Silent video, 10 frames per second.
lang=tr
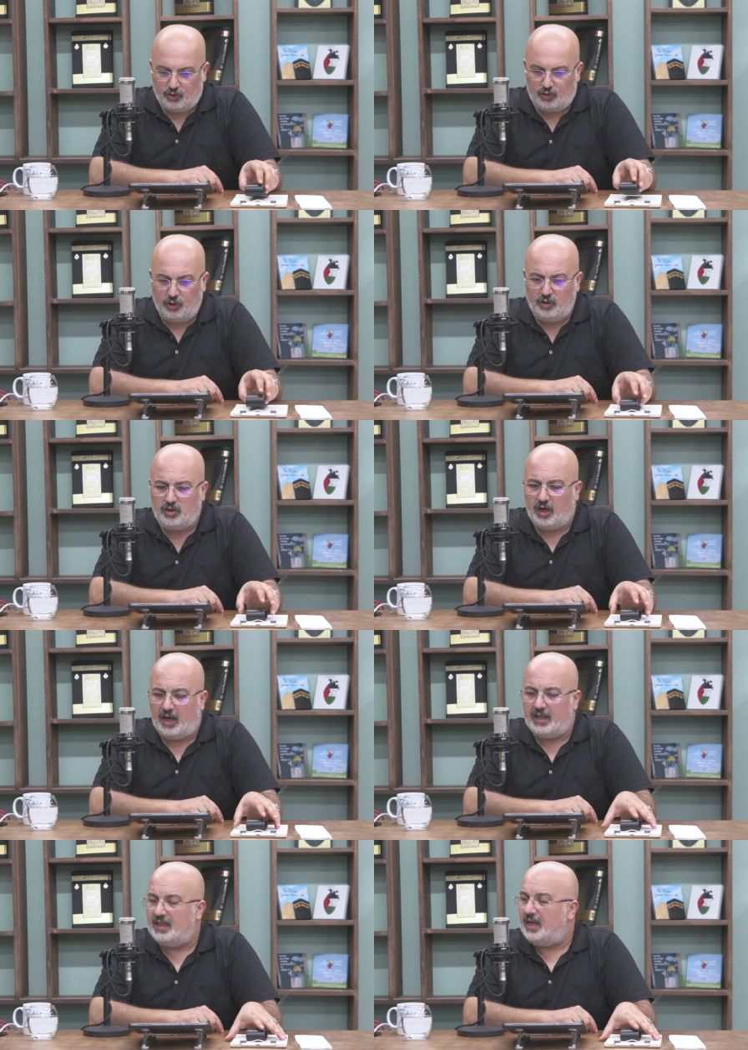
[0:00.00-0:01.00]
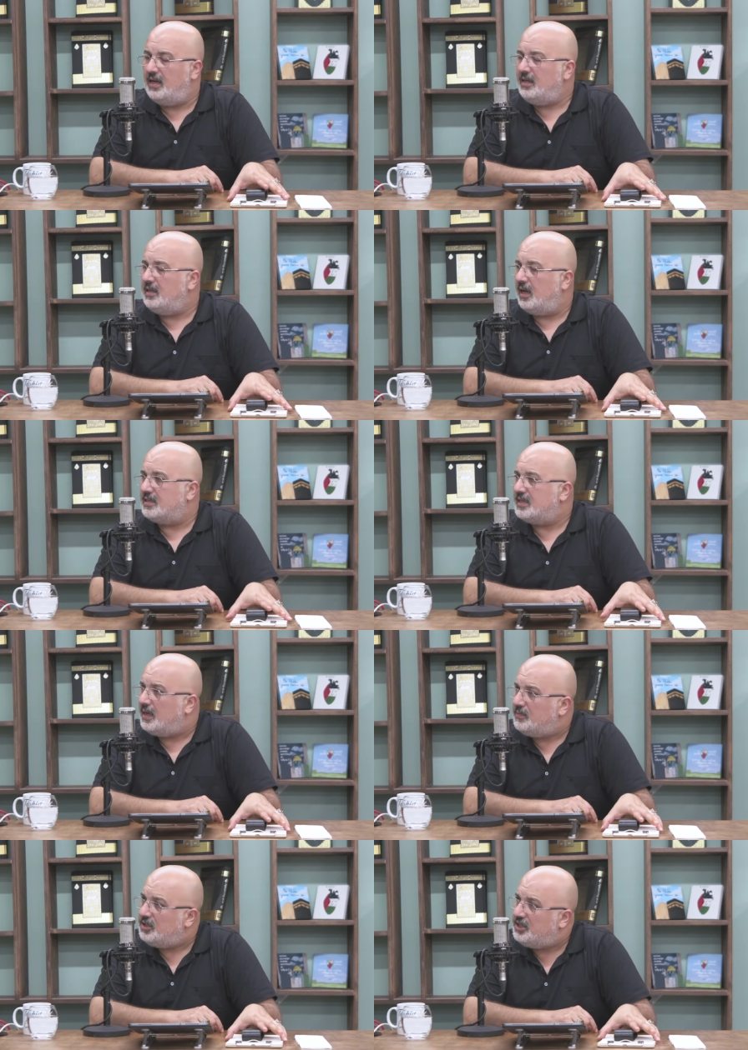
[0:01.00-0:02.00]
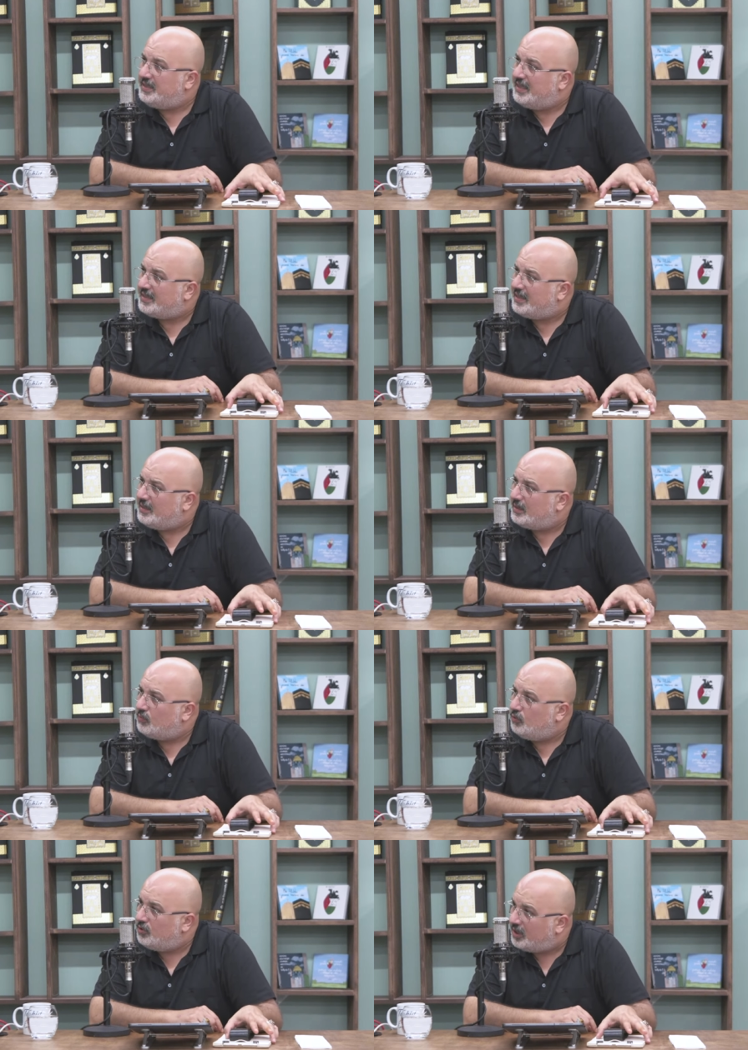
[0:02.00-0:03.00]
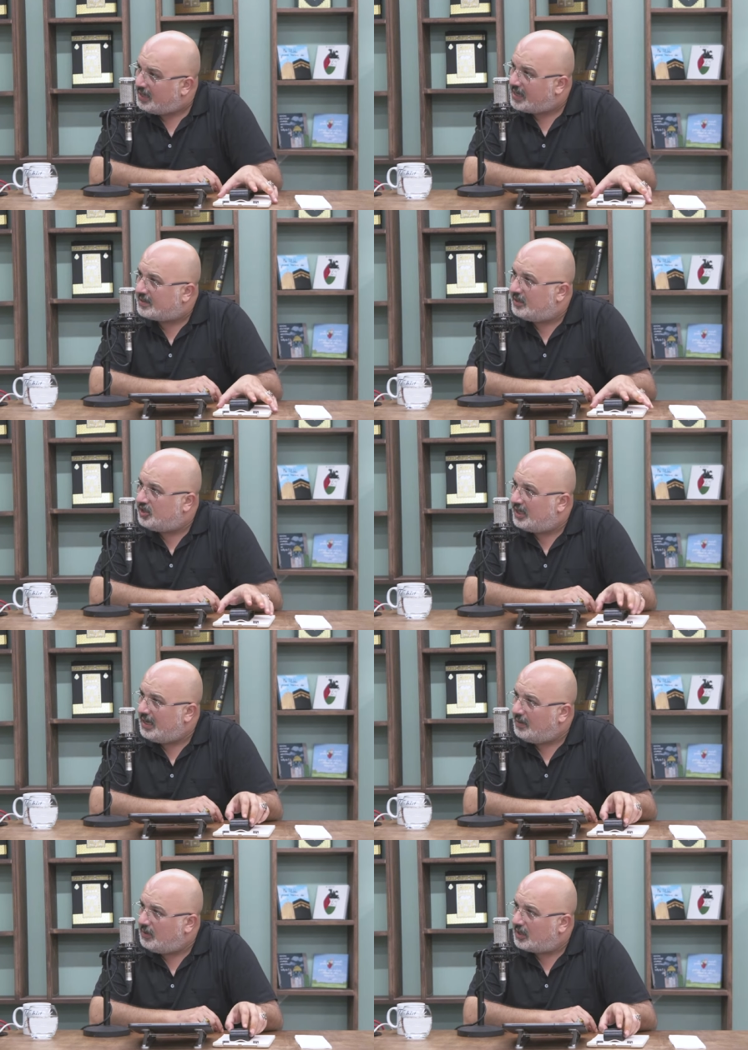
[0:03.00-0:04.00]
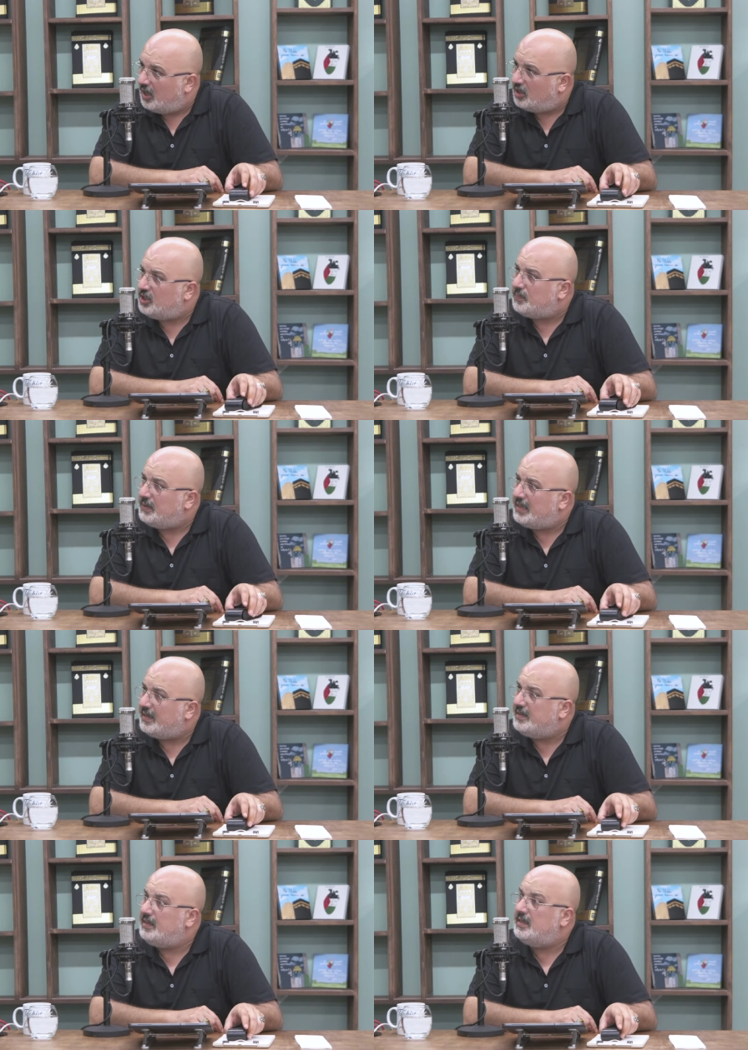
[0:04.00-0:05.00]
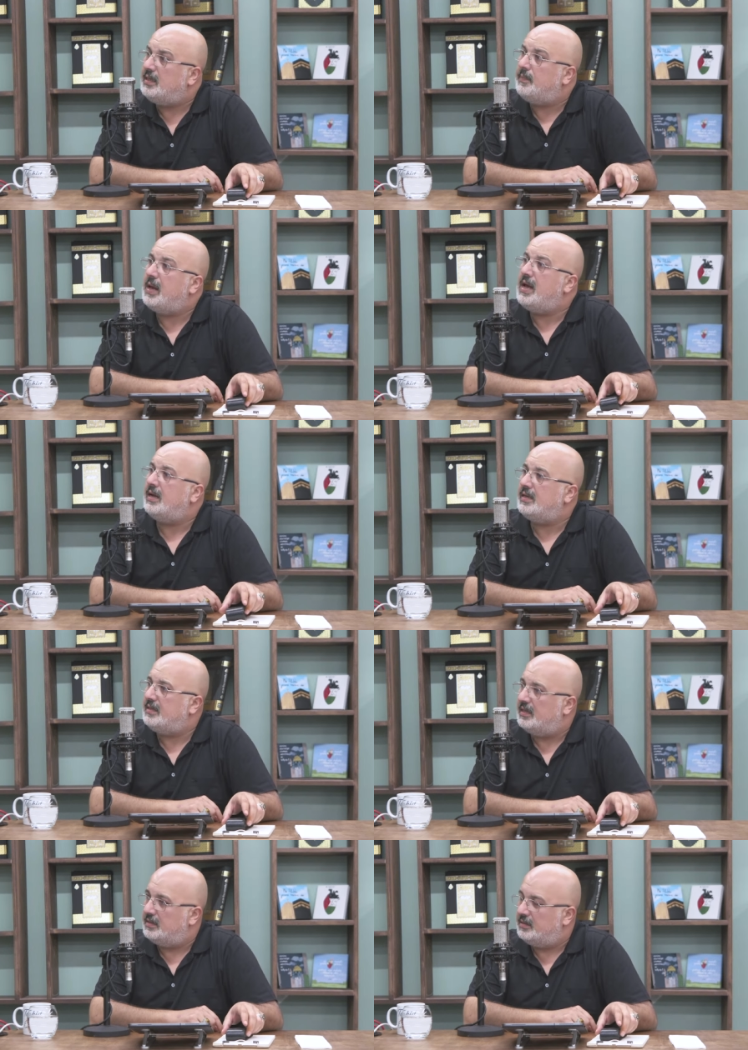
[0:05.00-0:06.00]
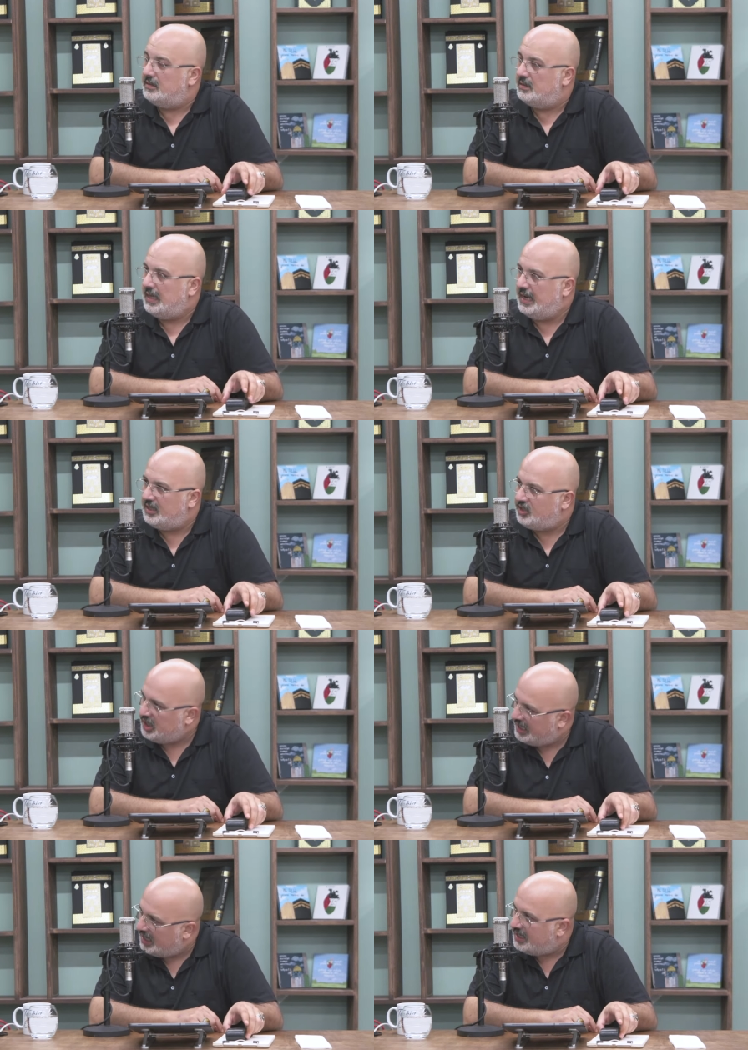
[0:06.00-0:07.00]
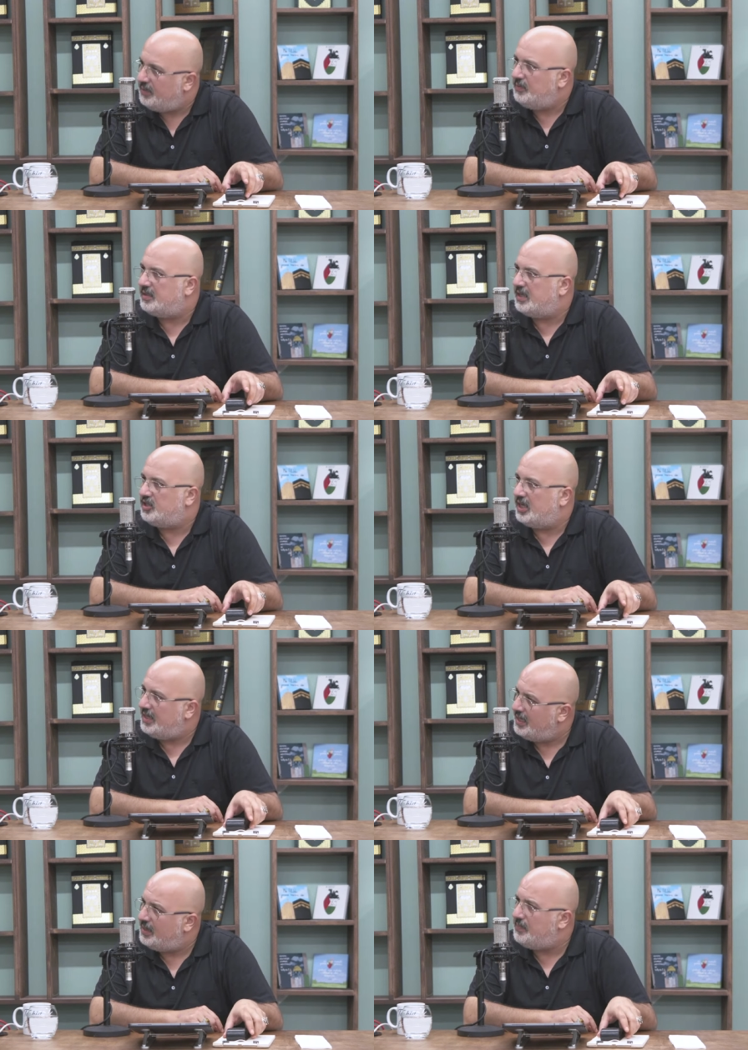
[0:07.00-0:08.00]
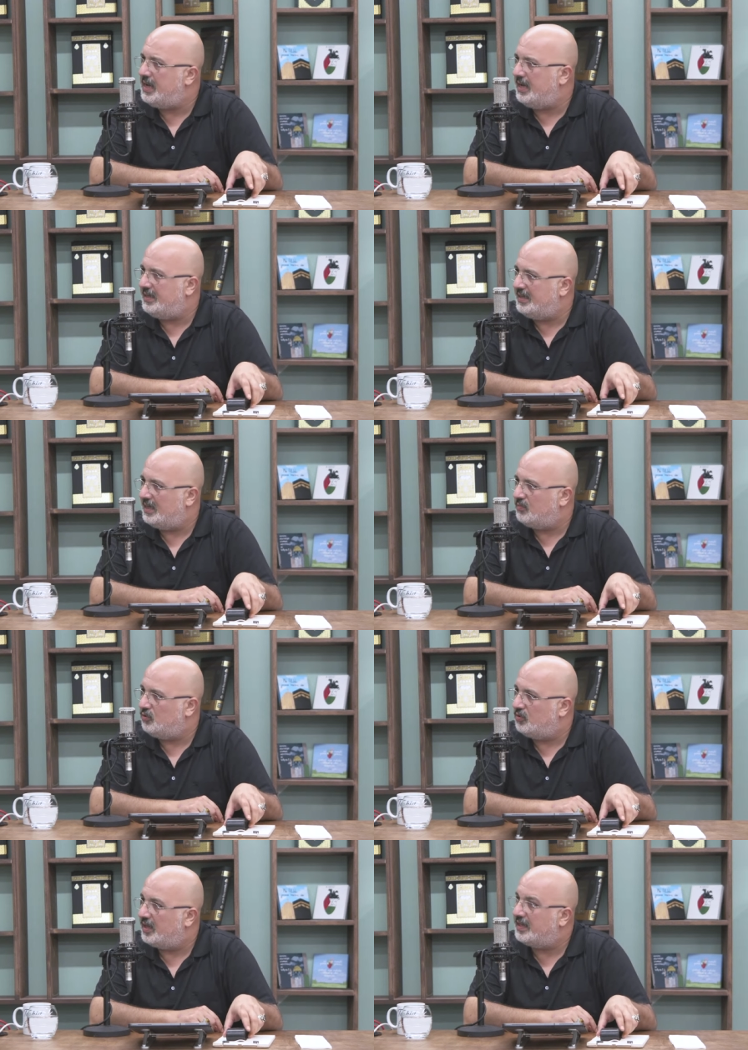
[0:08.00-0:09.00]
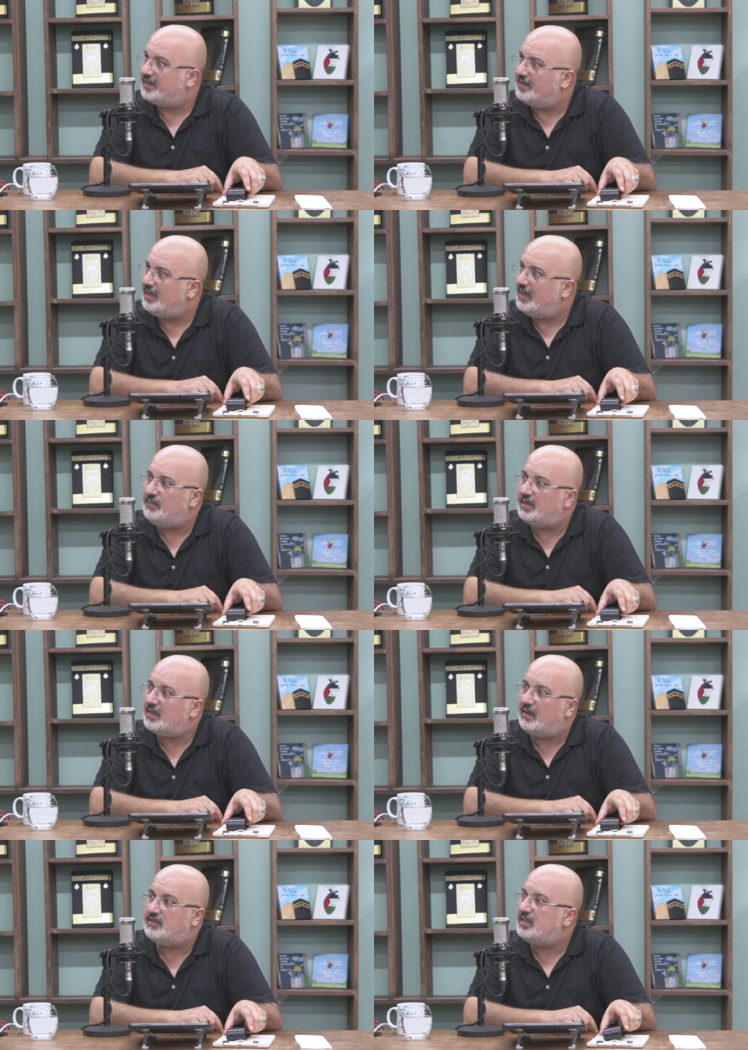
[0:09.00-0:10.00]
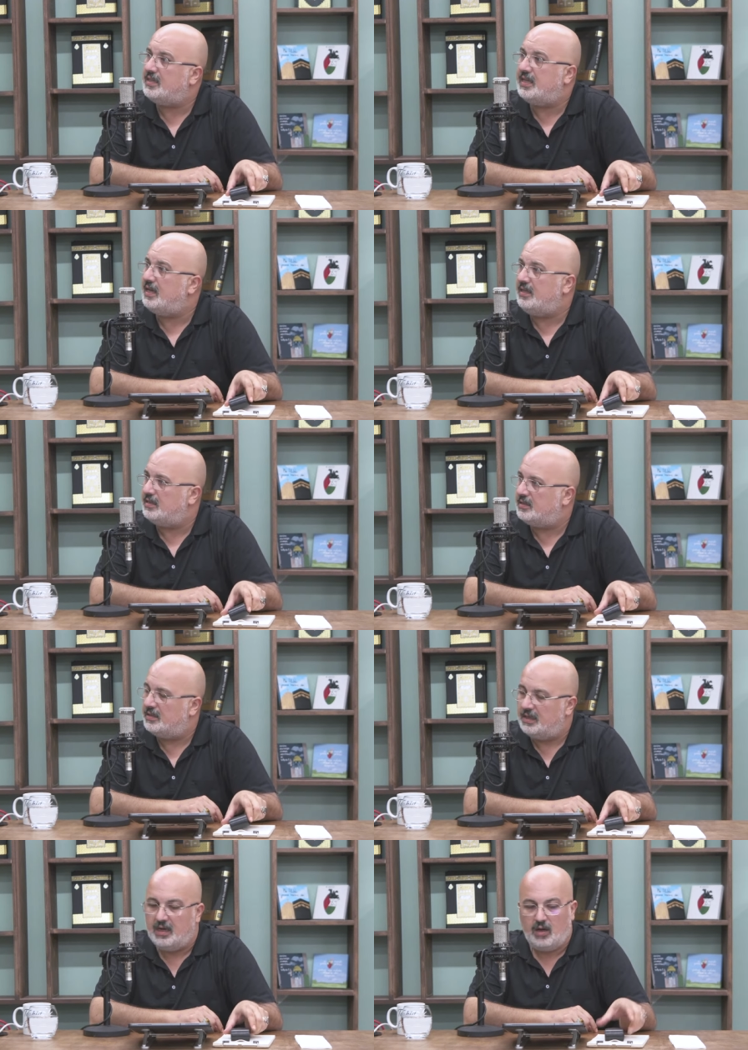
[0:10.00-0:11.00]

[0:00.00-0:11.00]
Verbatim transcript: Çünkü Allah'ın azabı şiddetlidir buyurarak da Cenab-ı Hak açık bir tehdidi de beyan eder. Yani celali bir tecelliyle beyan eder bunu. Tatlı dille bir tavsiye değildir.